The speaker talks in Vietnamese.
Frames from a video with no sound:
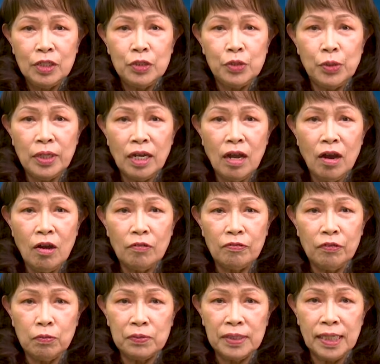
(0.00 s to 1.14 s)
chuyên lo
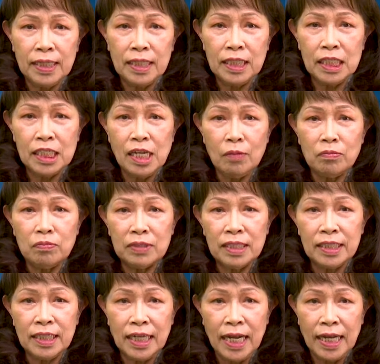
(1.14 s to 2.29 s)
phục dịch trong
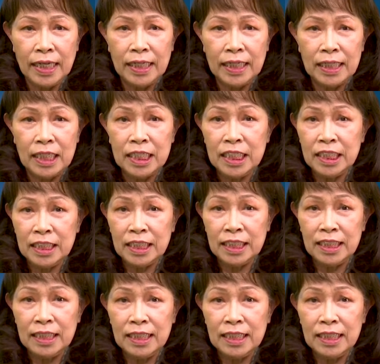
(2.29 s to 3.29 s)
thường hành đường.